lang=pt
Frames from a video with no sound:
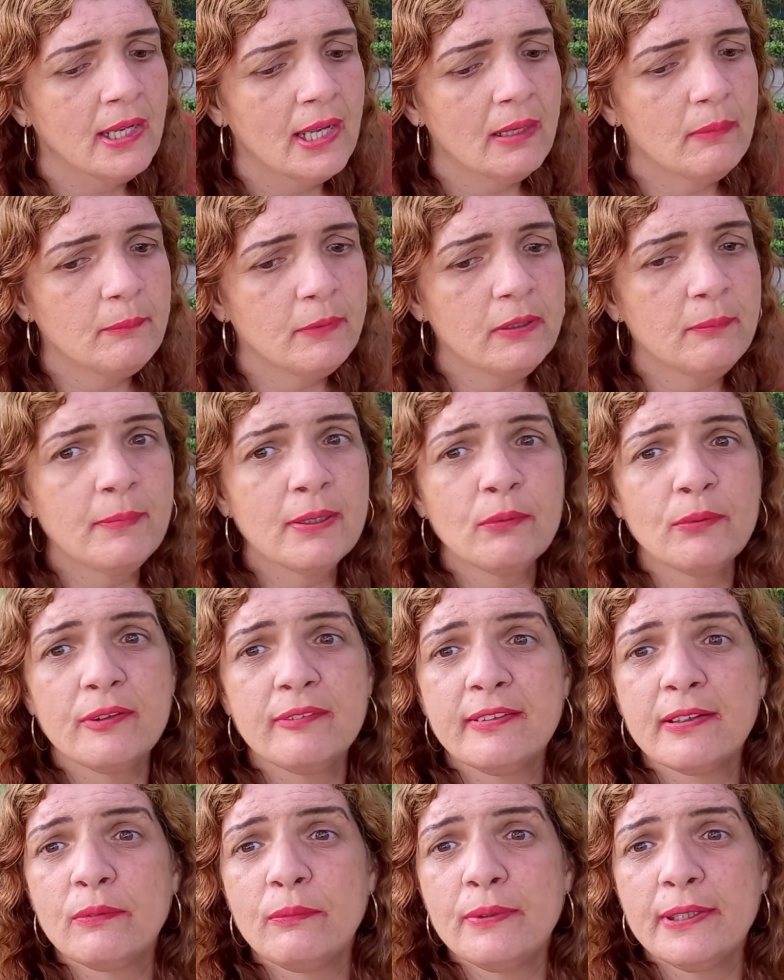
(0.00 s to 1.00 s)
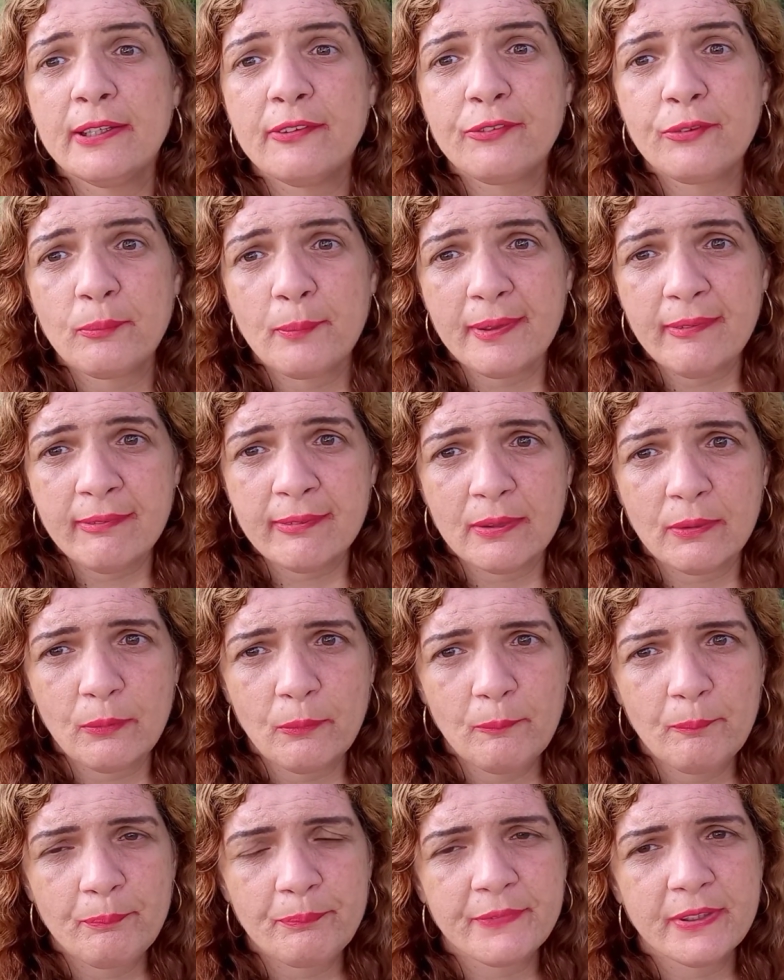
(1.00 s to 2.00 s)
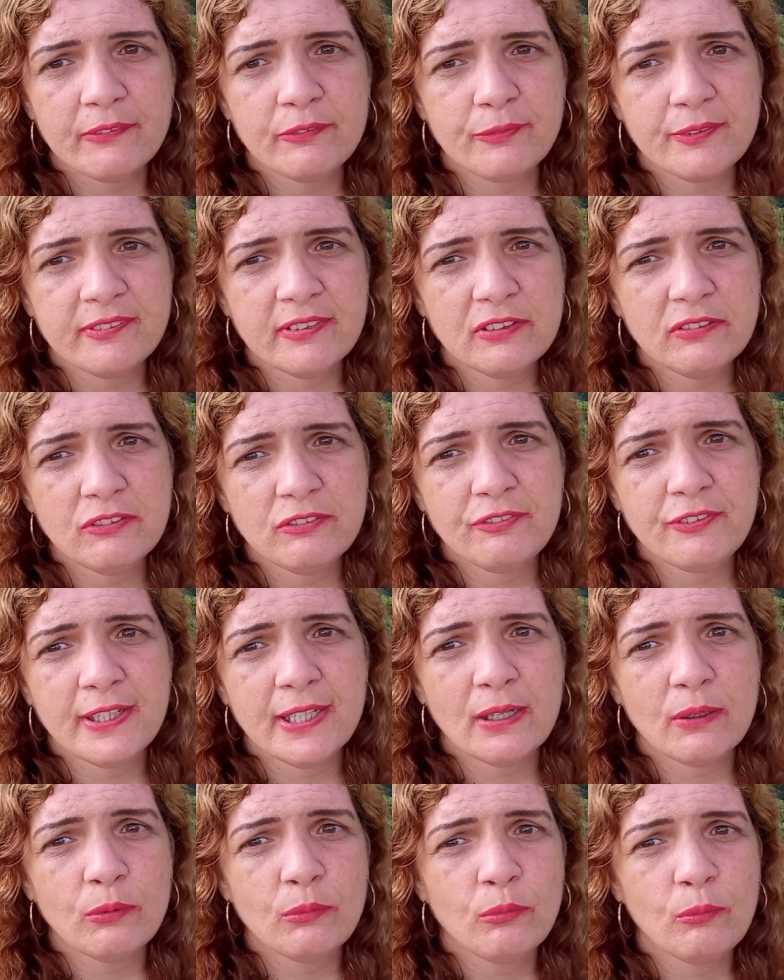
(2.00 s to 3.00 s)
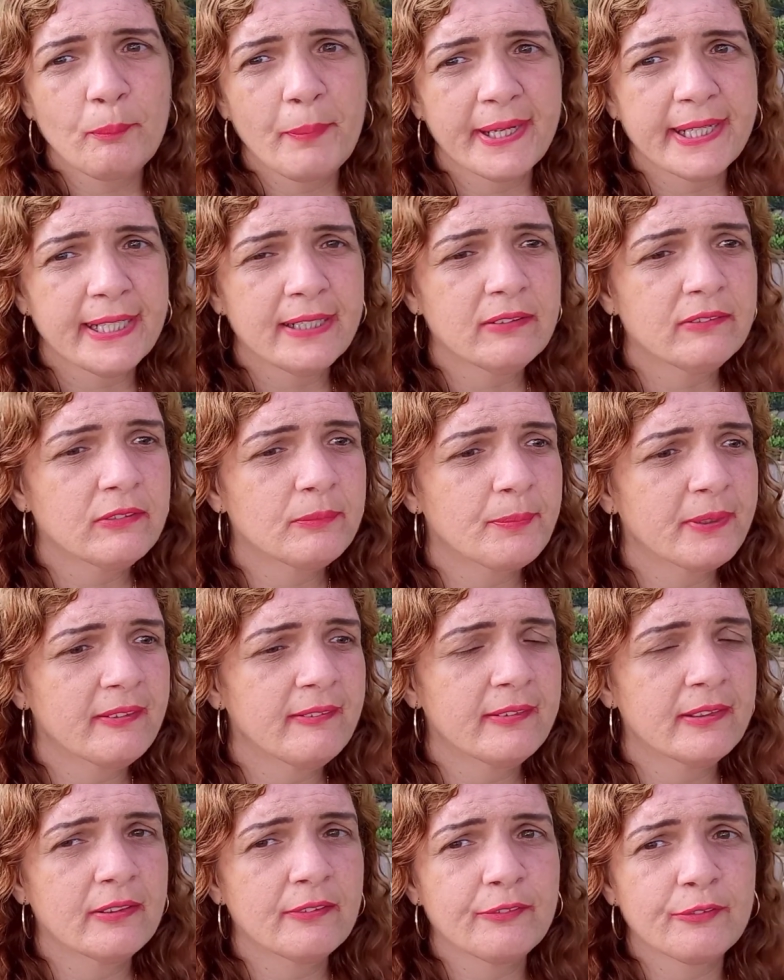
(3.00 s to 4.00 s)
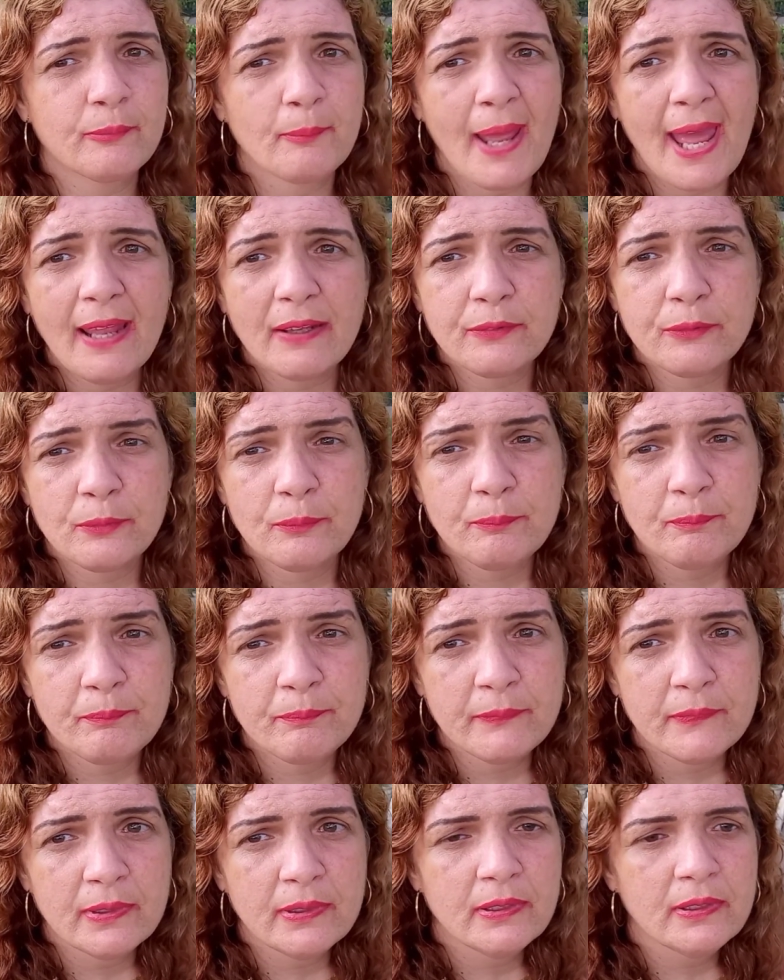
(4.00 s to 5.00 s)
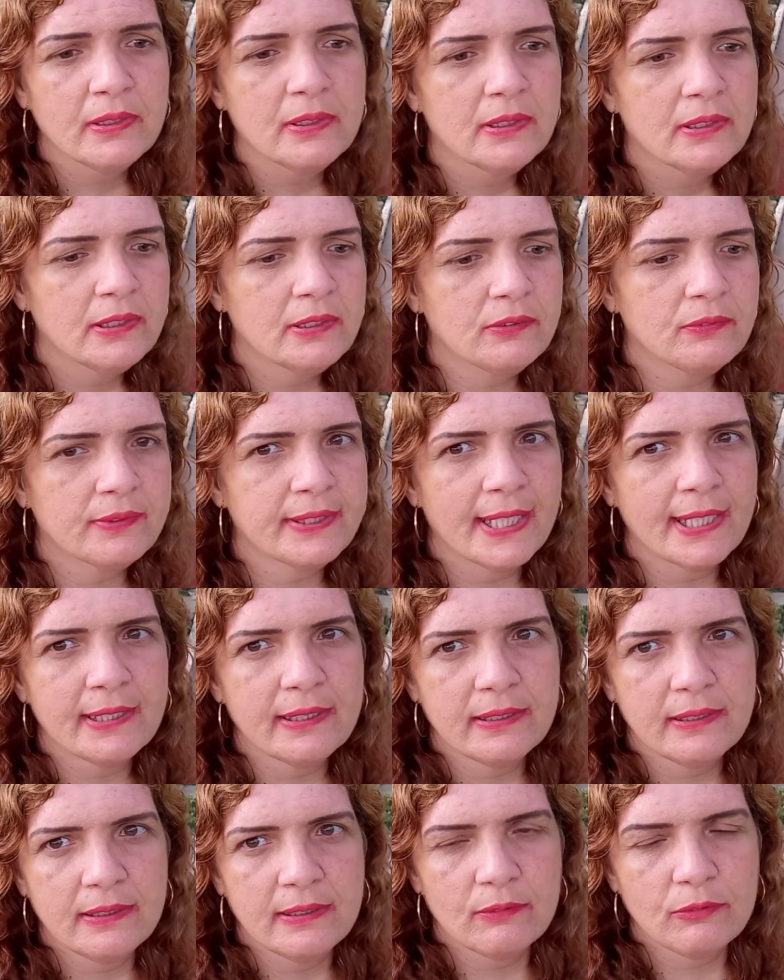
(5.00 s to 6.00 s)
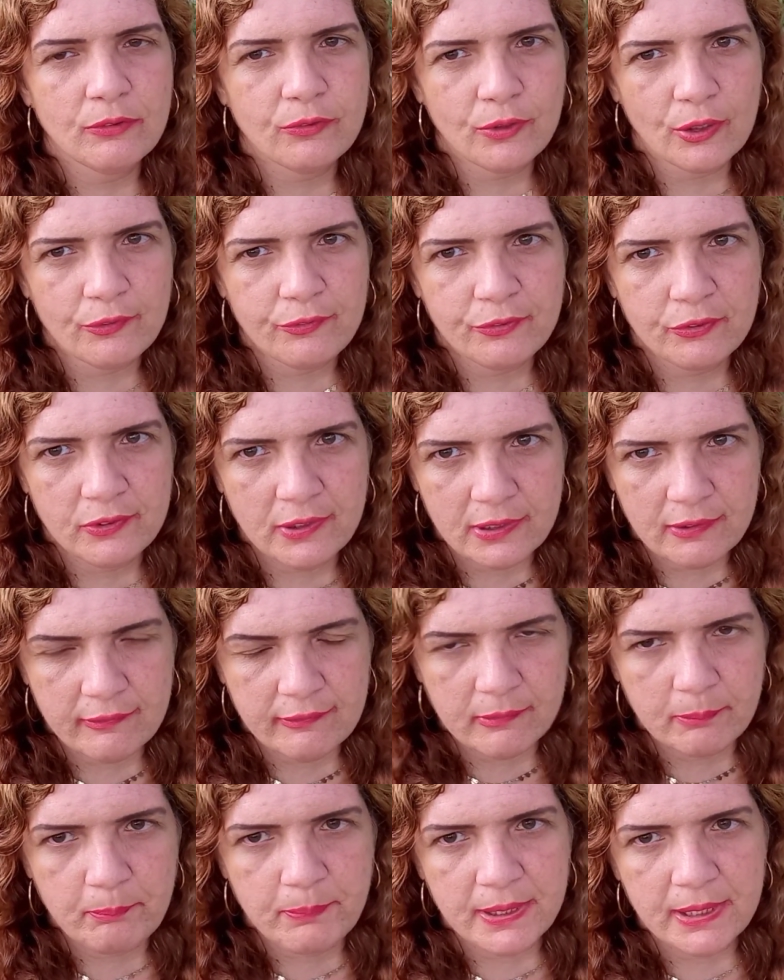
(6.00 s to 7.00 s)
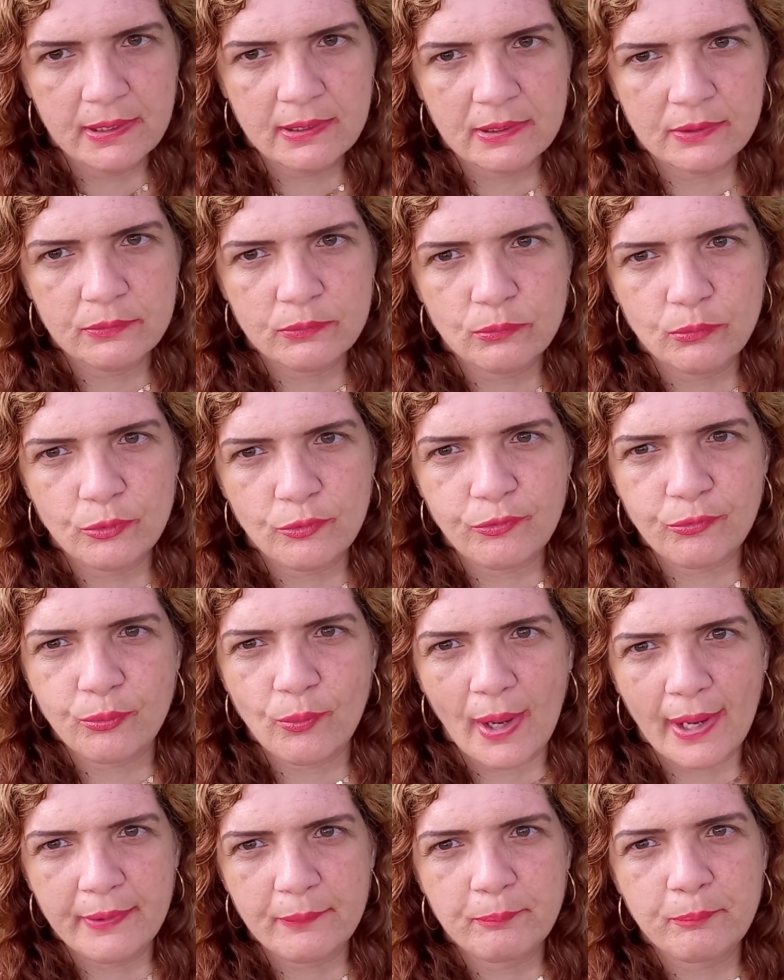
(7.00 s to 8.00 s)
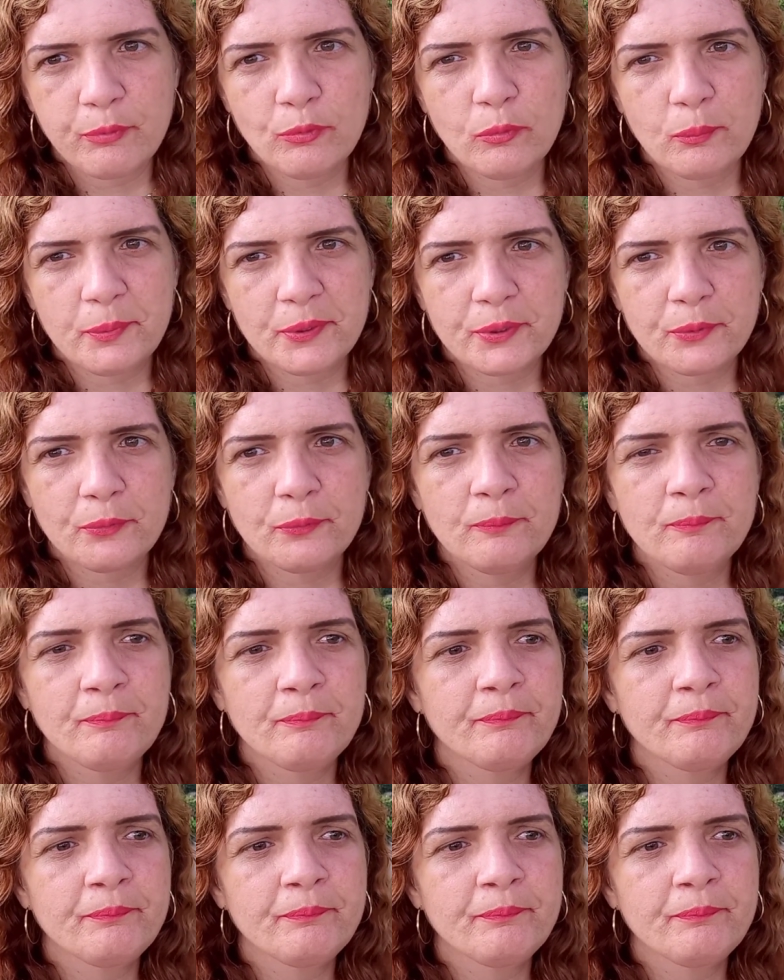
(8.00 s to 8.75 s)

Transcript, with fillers: A mesma coisa é com a exumação. Se você tiver algum parente para ser exumado e não quer que os ossos dele se percam no usuário público,